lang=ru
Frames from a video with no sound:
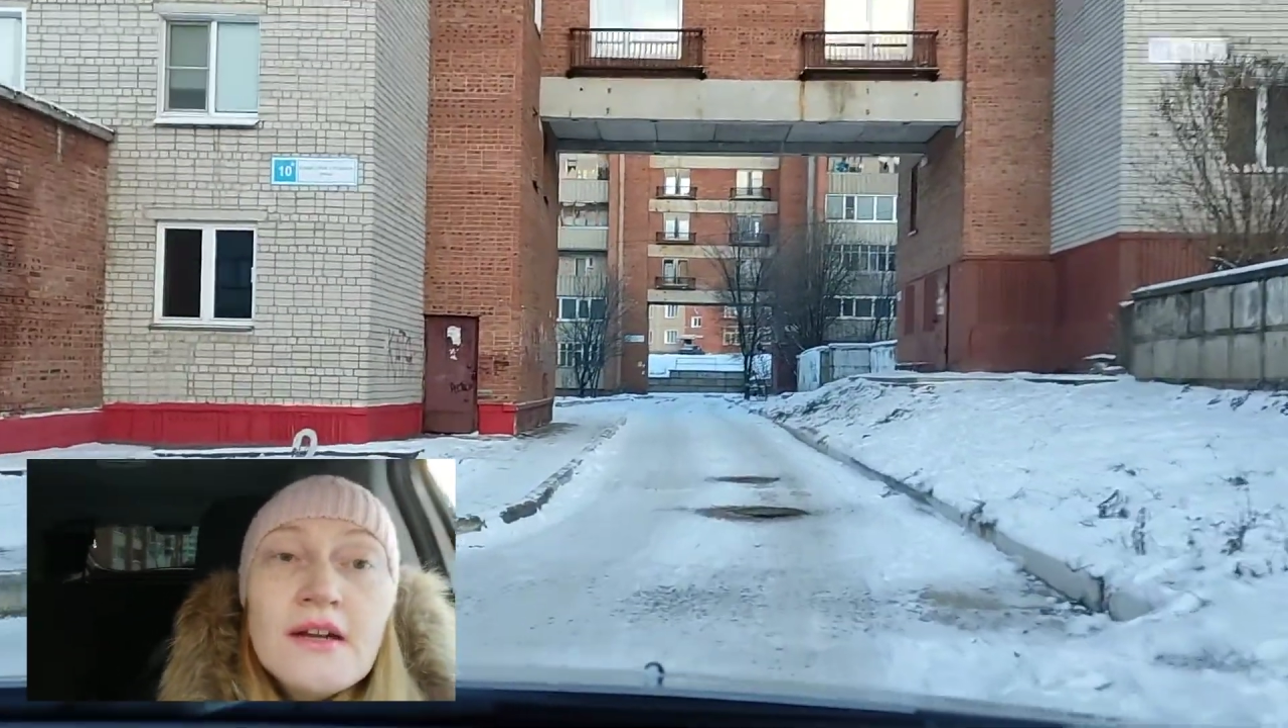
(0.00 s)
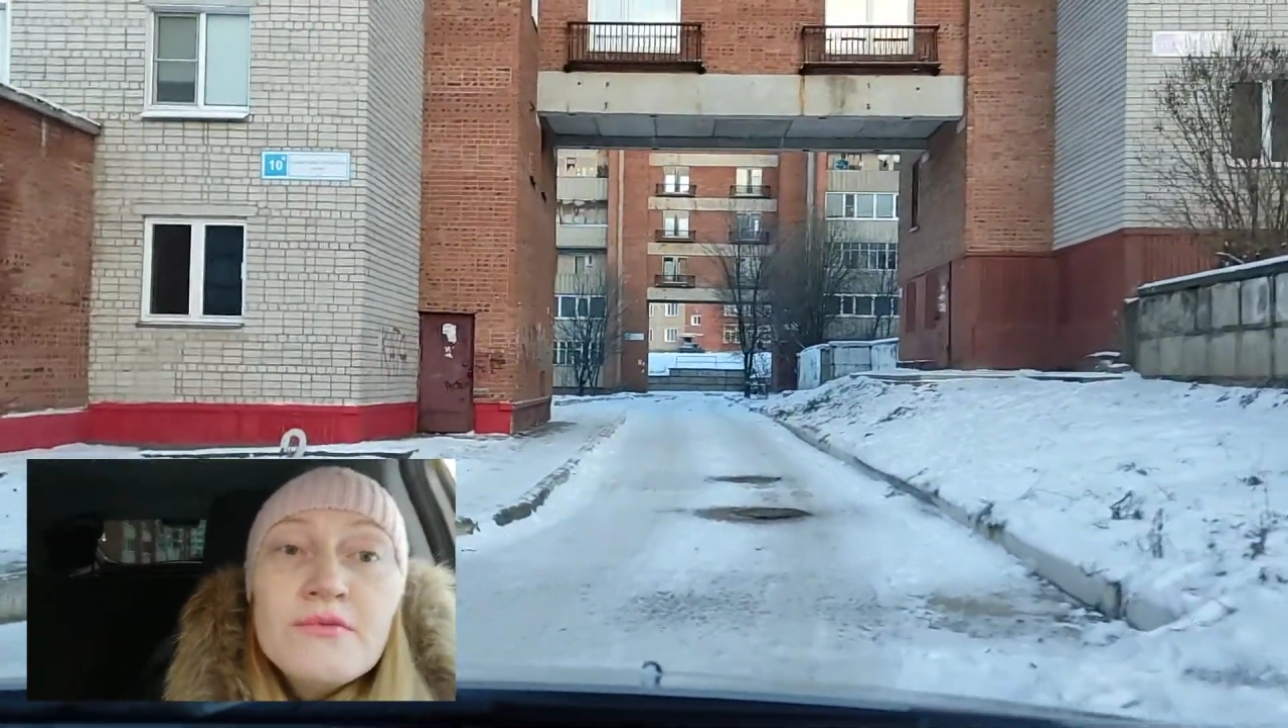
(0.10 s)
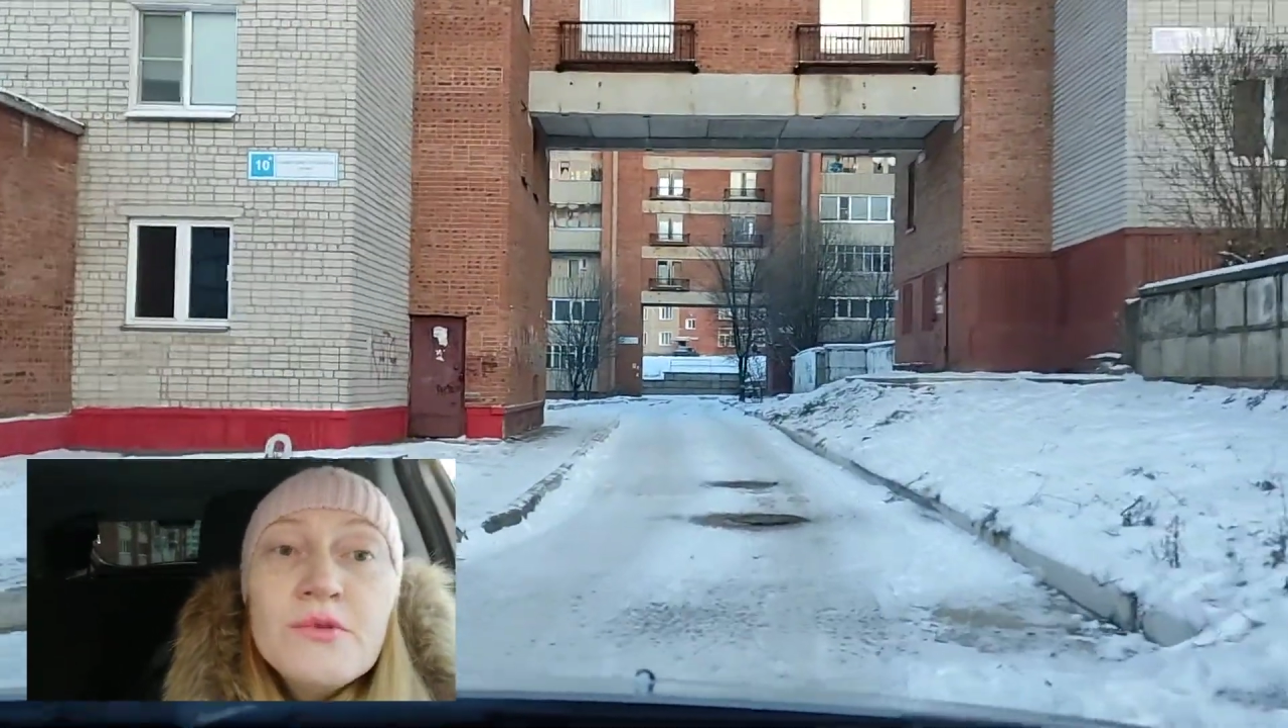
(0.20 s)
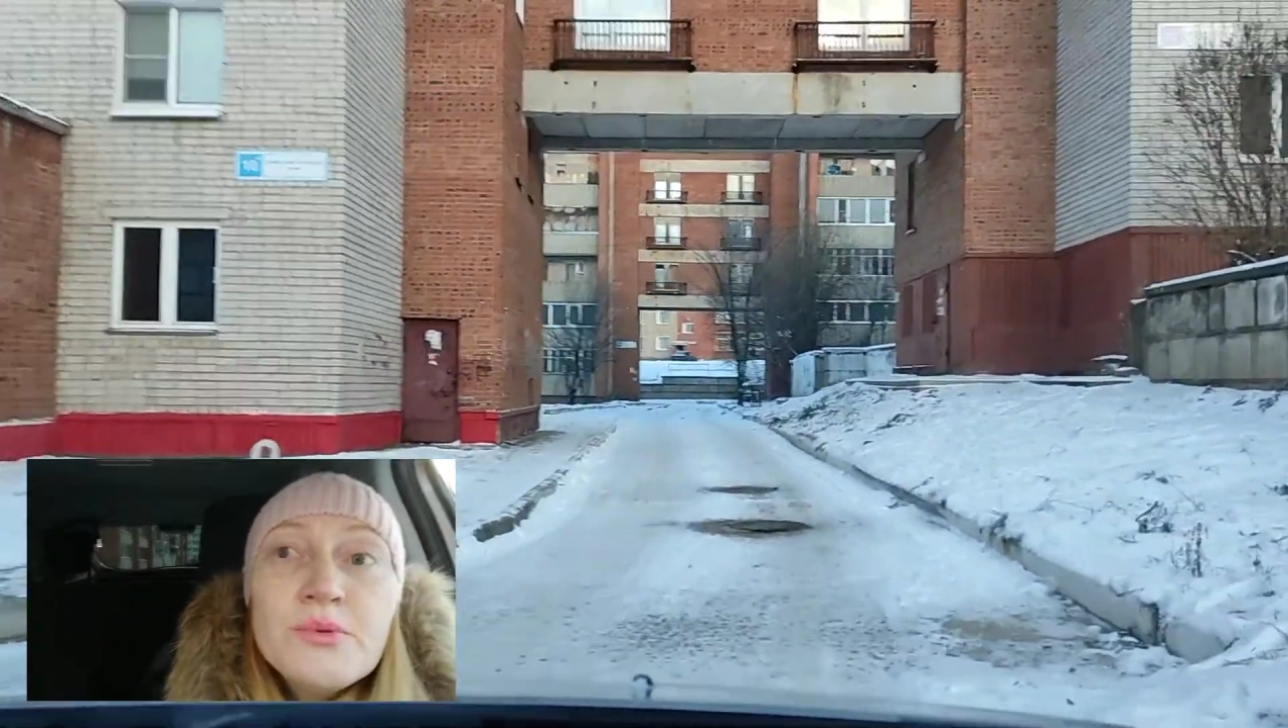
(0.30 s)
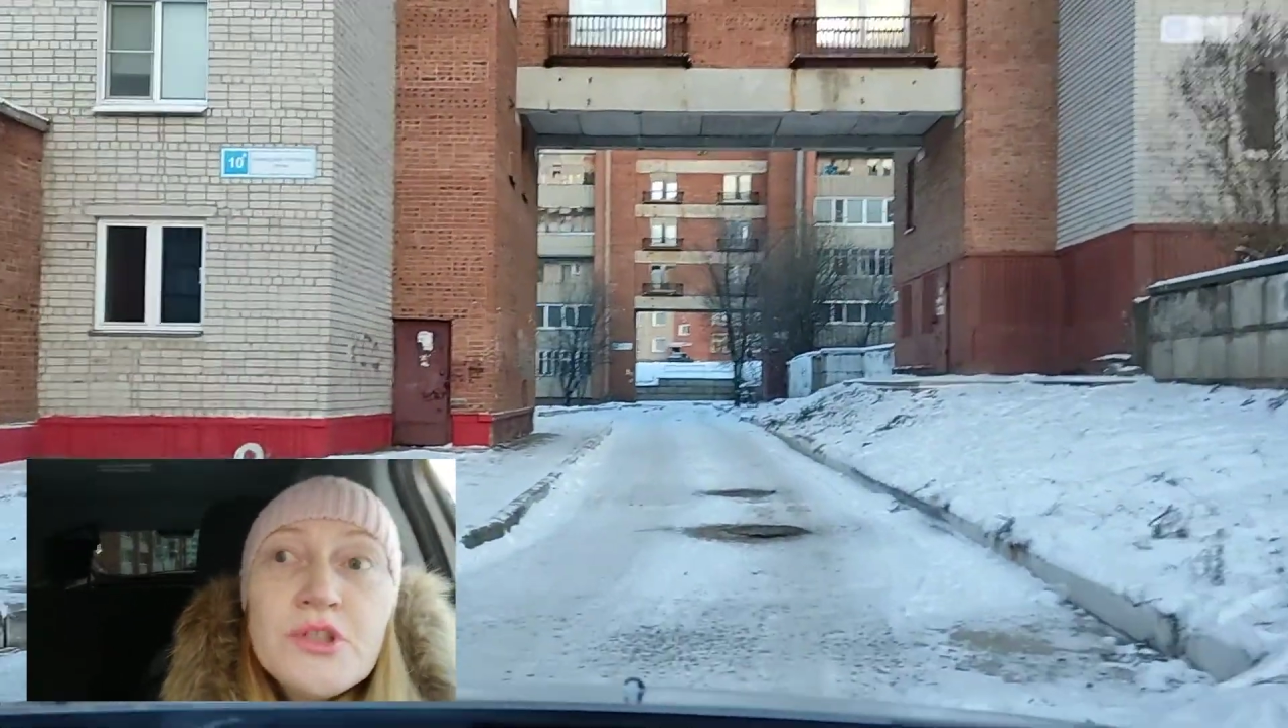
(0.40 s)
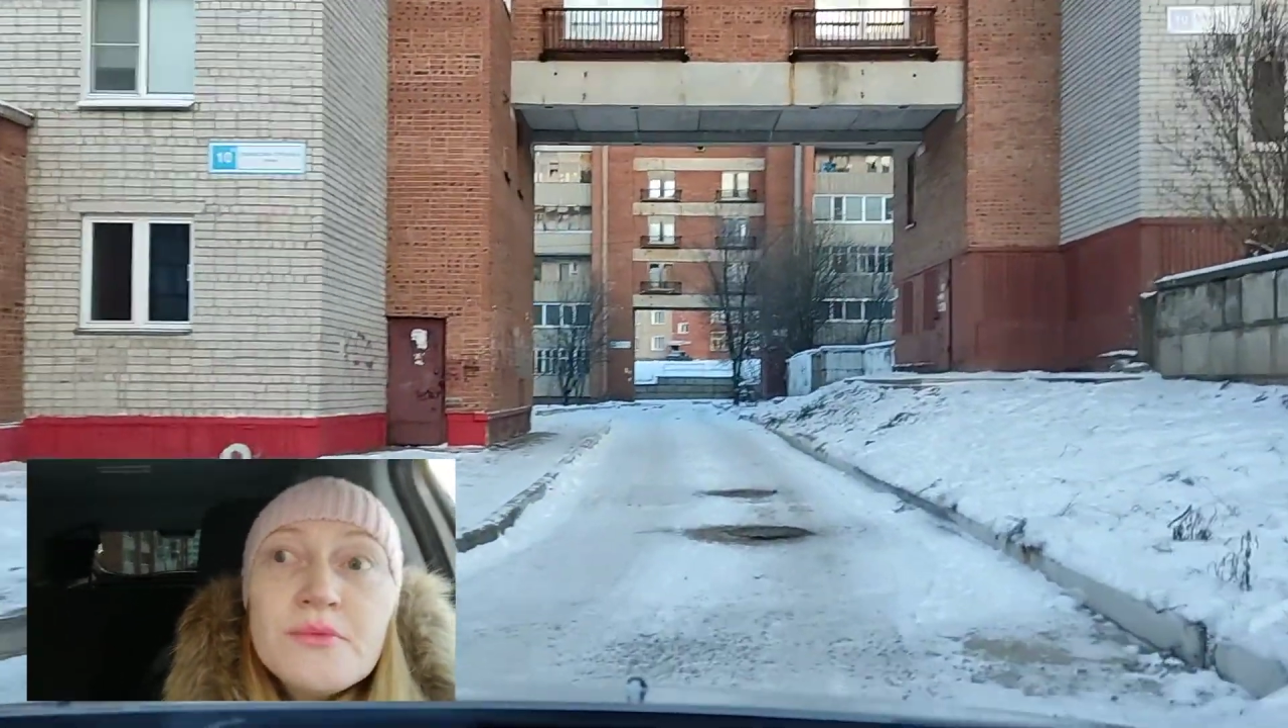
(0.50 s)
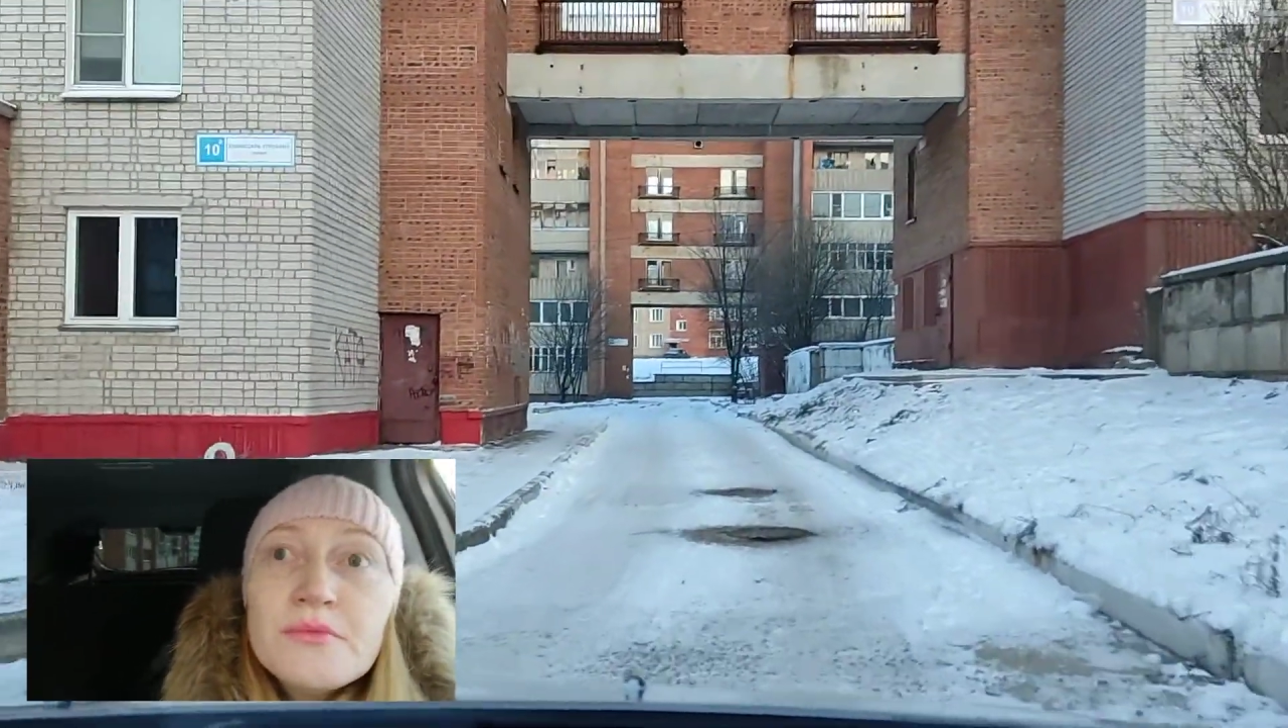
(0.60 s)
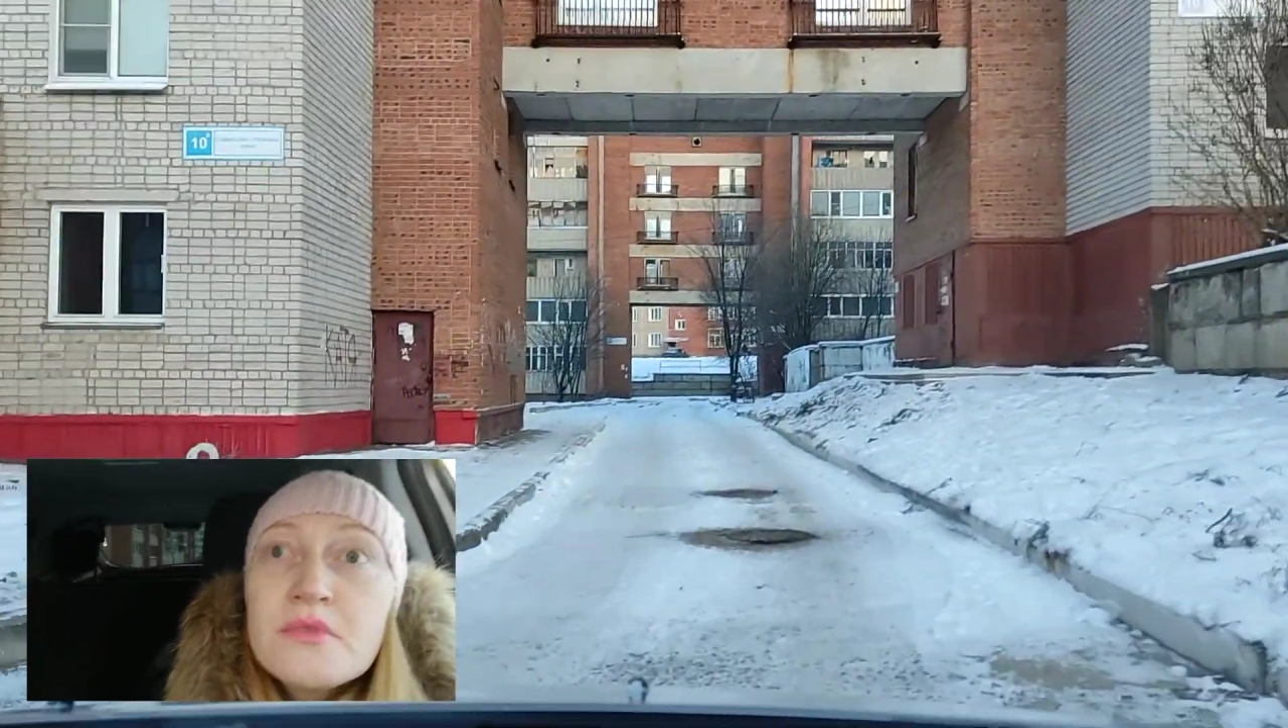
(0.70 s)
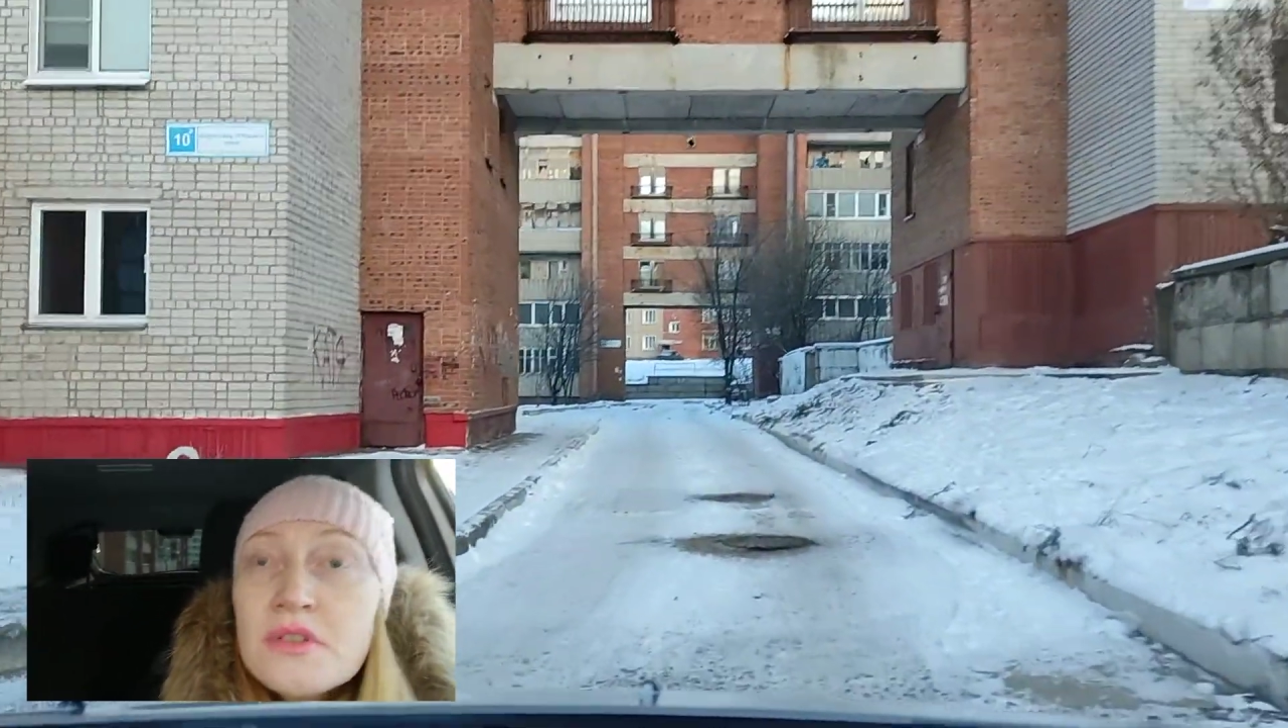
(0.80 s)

В общем,